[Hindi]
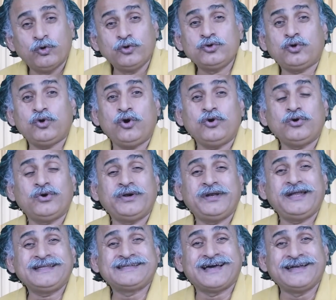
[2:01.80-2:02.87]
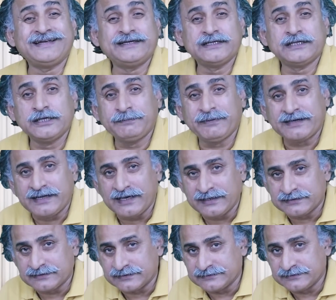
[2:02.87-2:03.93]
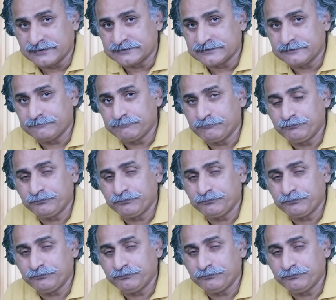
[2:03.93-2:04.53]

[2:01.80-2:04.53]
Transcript: उनको उन्होंने जाली डिग्री पर नायल कर दिया था